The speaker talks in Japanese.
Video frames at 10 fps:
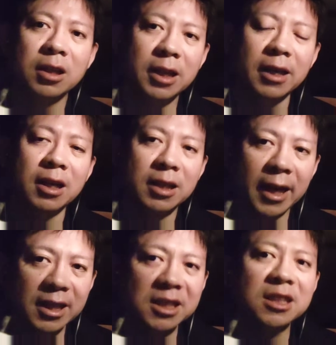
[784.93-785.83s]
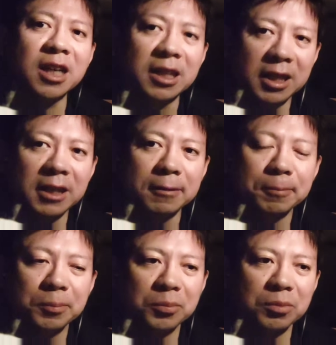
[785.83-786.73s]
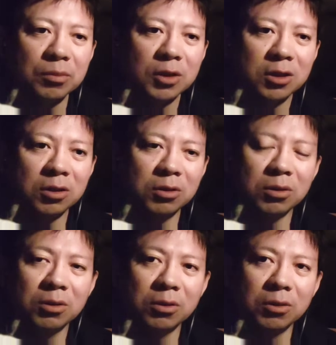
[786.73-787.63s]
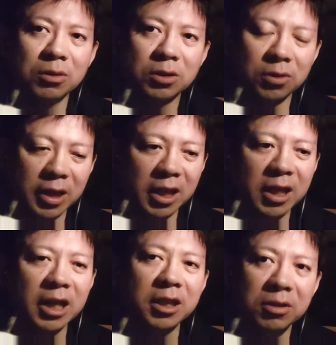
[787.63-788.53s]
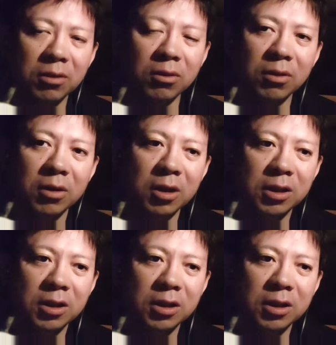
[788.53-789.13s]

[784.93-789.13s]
で、確かに、その、それ以外の、